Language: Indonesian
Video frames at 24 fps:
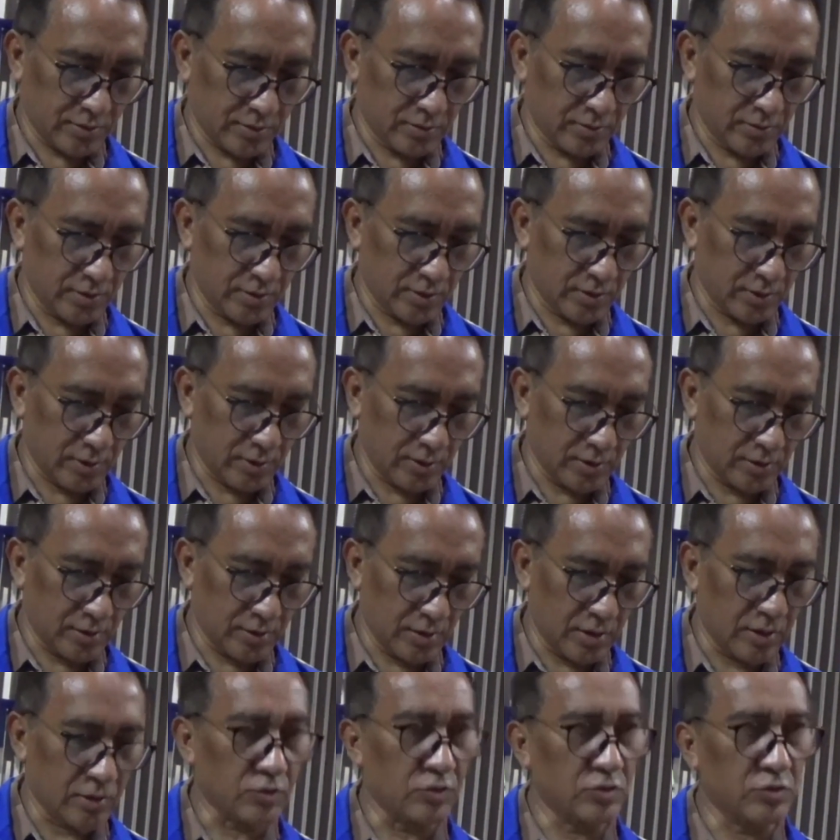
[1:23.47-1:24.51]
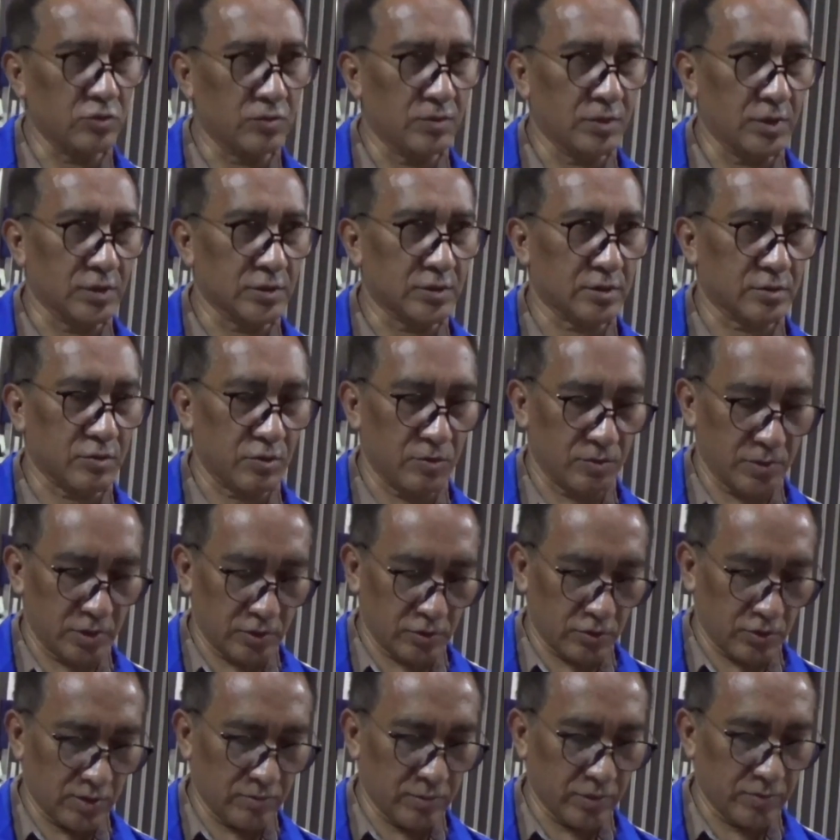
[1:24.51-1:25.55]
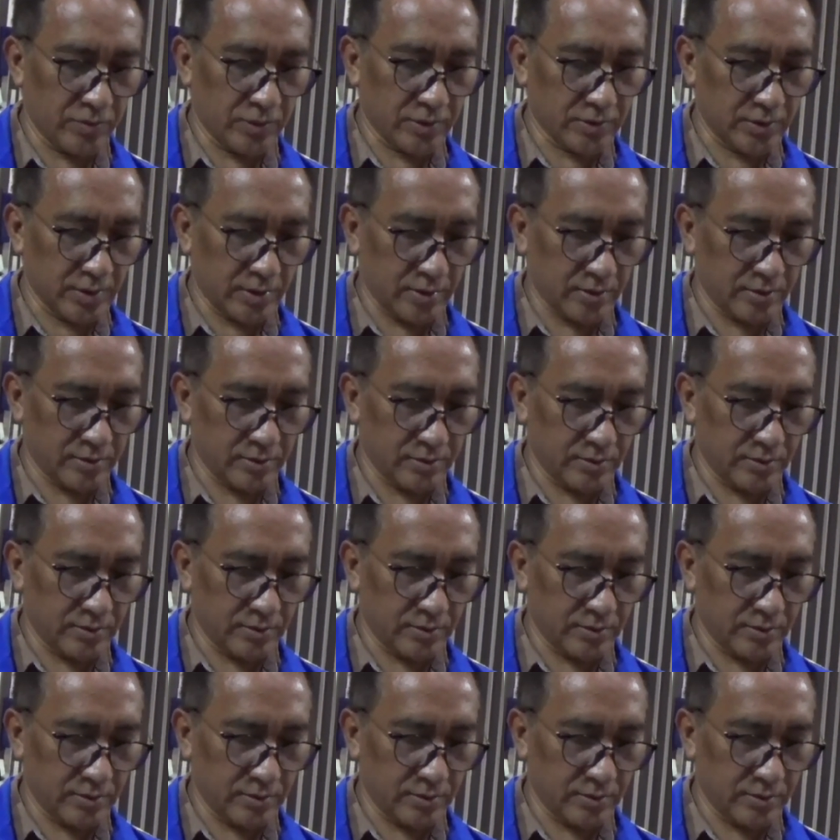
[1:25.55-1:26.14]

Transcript: itu sekitar 17,05 persen